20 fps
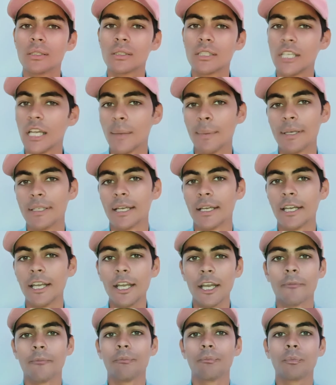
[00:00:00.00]
छः बजे
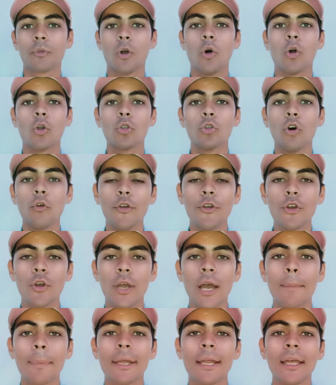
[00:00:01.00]
ठीक है और दो वीडियो
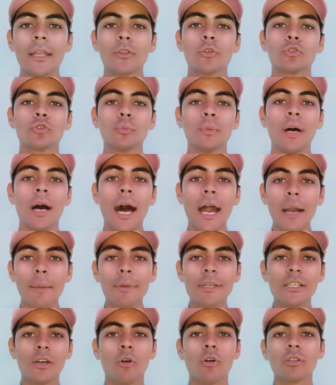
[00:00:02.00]
है आपके तो सुबह आठ
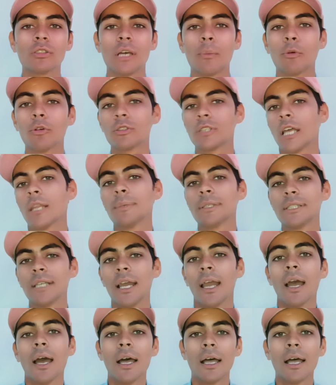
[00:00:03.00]
बजे और शाम को सात बजे